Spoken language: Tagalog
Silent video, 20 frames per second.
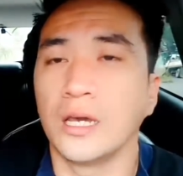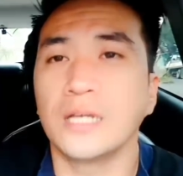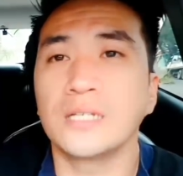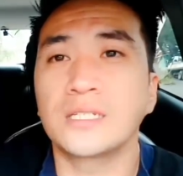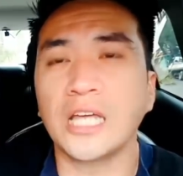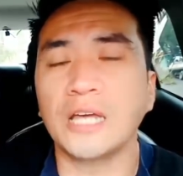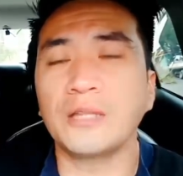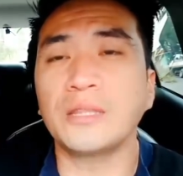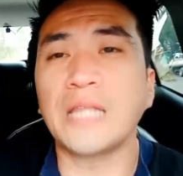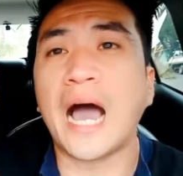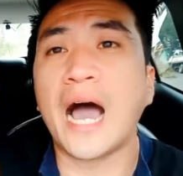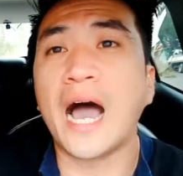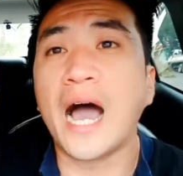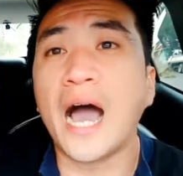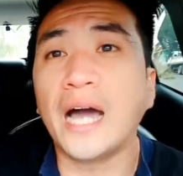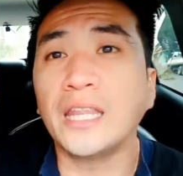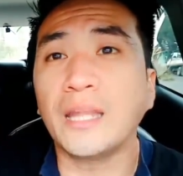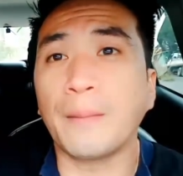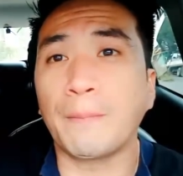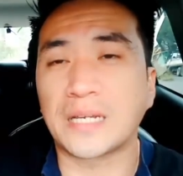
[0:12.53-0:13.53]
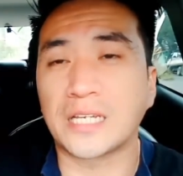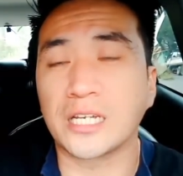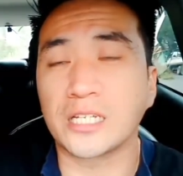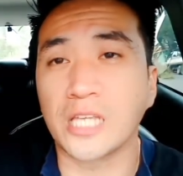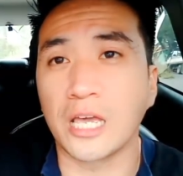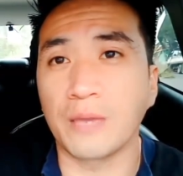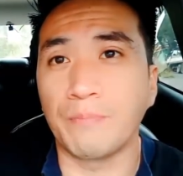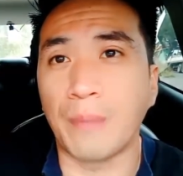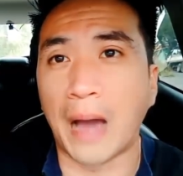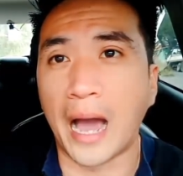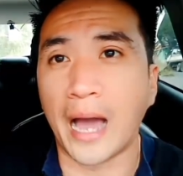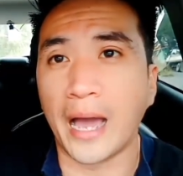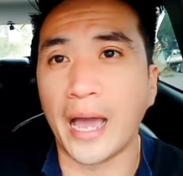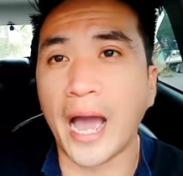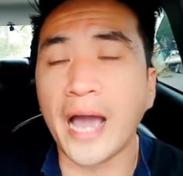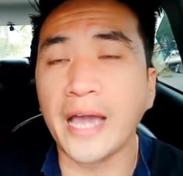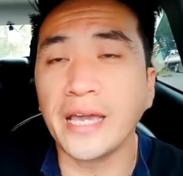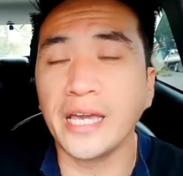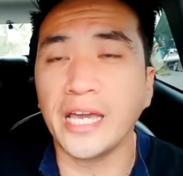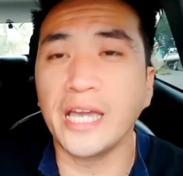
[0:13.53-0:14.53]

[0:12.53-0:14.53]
instead na hahanap pa siya sa iba ay